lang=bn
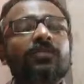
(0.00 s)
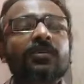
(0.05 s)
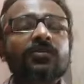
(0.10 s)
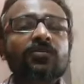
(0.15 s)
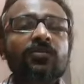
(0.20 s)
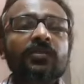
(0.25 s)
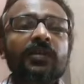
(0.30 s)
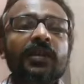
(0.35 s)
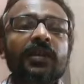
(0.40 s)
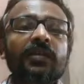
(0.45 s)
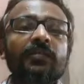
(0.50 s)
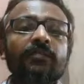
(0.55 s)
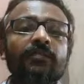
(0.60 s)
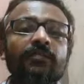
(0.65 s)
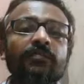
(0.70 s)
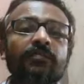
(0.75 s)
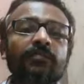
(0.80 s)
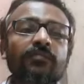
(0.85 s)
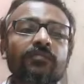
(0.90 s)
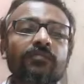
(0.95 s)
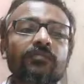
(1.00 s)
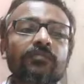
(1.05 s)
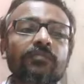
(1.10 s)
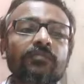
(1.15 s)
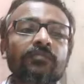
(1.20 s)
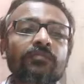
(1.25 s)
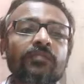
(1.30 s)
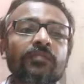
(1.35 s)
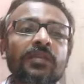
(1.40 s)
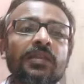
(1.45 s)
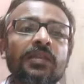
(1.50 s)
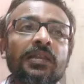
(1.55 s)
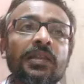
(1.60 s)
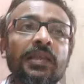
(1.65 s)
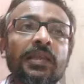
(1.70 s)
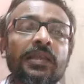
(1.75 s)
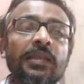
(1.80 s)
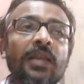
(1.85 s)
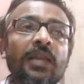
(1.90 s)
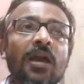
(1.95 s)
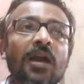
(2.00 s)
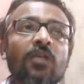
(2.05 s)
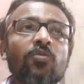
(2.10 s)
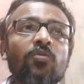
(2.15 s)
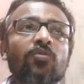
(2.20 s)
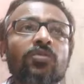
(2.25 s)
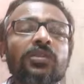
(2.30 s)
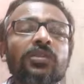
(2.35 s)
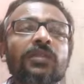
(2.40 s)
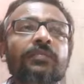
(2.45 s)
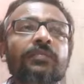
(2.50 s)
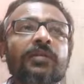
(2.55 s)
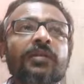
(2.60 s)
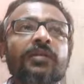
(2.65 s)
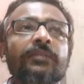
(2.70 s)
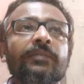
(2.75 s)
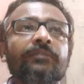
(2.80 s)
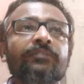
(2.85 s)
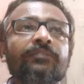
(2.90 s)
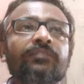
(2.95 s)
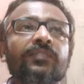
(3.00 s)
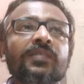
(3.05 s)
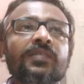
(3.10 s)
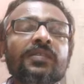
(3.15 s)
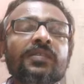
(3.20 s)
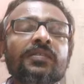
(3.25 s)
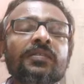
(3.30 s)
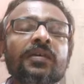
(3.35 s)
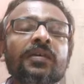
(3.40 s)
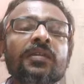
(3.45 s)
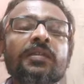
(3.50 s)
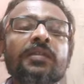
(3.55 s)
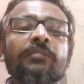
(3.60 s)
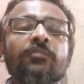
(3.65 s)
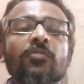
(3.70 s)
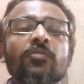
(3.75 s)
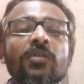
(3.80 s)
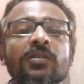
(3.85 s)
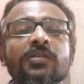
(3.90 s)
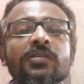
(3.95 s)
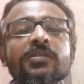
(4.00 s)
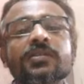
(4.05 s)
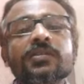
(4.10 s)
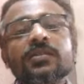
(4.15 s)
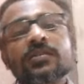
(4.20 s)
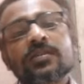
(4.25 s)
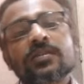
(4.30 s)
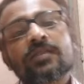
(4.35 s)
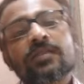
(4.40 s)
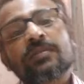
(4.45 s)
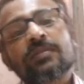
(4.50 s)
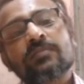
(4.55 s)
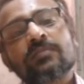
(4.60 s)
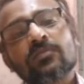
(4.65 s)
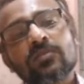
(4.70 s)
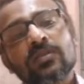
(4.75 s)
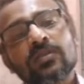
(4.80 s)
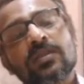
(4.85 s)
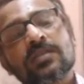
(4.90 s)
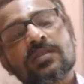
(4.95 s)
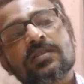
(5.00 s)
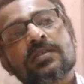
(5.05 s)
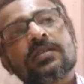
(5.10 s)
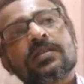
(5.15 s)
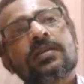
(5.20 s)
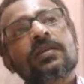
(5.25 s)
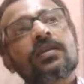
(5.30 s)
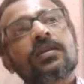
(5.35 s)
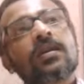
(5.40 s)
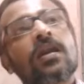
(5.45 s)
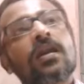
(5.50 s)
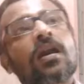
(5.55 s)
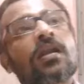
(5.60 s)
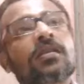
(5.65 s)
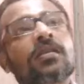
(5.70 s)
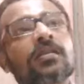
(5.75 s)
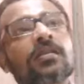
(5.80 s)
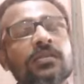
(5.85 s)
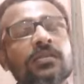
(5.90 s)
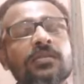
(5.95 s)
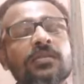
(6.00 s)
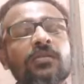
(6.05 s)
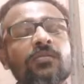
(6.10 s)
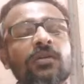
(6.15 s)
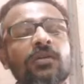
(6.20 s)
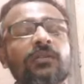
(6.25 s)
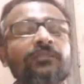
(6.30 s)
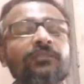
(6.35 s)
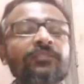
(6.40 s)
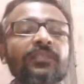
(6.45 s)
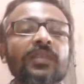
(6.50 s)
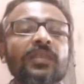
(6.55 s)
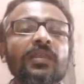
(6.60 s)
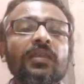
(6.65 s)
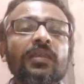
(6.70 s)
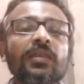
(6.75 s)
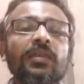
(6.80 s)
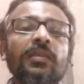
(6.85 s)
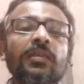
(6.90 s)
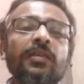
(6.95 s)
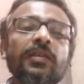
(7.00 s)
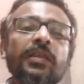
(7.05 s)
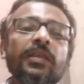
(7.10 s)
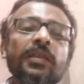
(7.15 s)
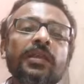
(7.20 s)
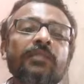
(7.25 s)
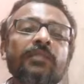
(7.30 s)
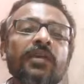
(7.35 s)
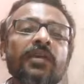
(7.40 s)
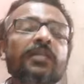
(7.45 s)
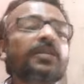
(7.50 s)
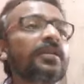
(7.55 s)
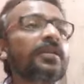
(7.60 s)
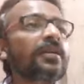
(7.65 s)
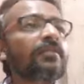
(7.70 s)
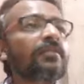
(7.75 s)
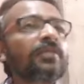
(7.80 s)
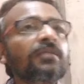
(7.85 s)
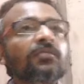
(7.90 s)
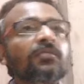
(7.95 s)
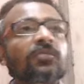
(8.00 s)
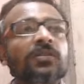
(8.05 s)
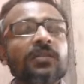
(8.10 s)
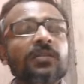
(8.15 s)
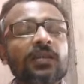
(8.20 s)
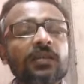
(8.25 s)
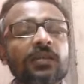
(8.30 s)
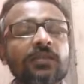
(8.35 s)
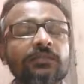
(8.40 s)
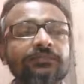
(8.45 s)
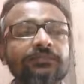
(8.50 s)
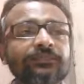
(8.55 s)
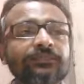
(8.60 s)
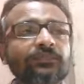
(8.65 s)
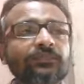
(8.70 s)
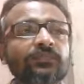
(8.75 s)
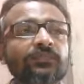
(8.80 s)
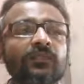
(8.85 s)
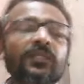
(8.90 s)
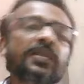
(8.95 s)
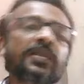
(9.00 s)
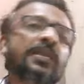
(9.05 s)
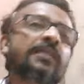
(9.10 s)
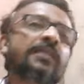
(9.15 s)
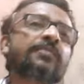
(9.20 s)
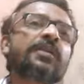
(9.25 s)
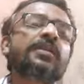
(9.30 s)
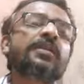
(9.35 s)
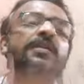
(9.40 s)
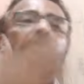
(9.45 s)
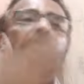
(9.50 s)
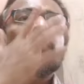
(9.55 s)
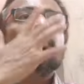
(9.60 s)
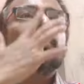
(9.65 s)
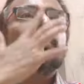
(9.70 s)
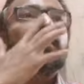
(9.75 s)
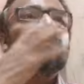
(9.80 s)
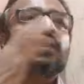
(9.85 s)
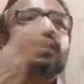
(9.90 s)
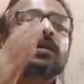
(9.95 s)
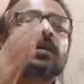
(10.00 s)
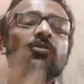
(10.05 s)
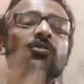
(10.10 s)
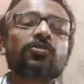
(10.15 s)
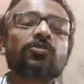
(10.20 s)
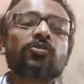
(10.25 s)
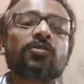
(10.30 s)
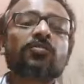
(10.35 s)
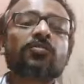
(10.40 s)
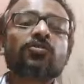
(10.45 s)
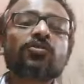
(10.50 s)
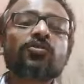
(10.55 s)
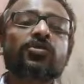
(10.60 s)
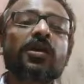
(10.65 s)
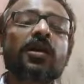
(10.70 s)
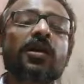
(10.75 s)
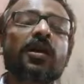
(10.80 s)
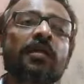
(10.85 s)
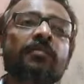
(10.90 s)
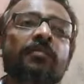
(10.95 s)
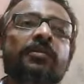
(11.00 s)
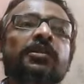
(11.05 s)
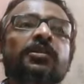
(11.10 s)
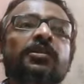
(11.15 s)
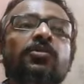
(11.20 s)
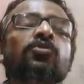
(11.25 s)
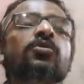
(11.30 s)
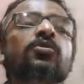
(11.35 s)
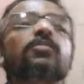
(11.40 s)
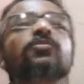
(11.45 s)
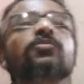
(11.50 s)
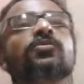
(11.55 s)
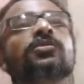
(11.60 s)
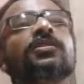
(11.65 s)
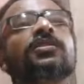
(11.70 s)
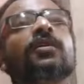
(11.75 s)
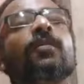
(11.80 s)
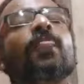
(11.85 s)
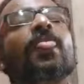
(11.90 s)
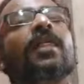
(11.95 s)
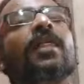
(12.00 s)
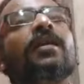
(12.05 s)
সময় যদি এগ মানে লে না করতে পারে তার রিপ্রোডাক্টিভ সিস্টেমের মধ্যে সেটাকে আটকে যাওয়া এটাকে এগ বাইন্ডিং আমরা বলে থাকি এগ বাইন্ডিং হলে পাখিরও সমস্যা আমাদেরও সমস্যা